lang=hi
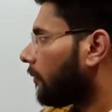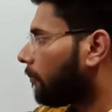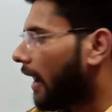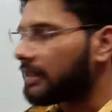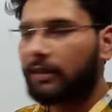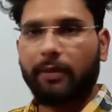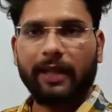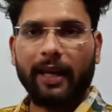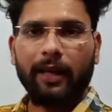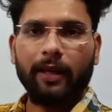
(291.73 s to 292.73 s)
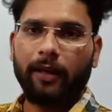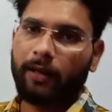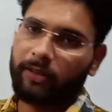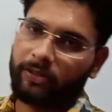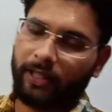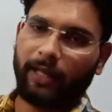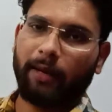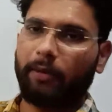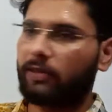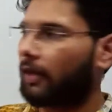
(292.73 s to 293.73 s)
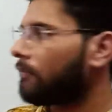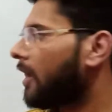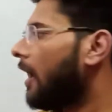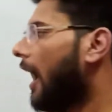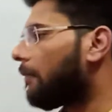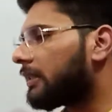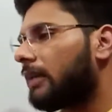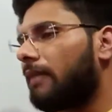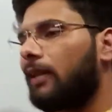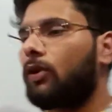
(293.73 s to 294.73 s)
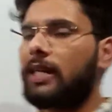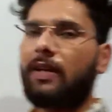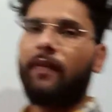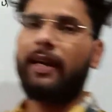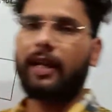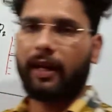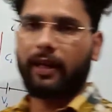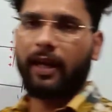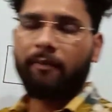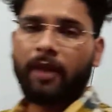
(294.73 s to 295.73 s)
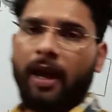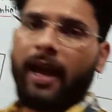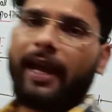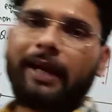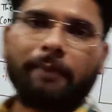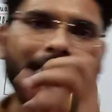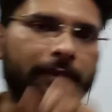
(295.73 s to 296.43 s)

बात समझ आई ठीक है बच्चे अब इसकी वैल्यू कैसे फाइंड करनी है एक बात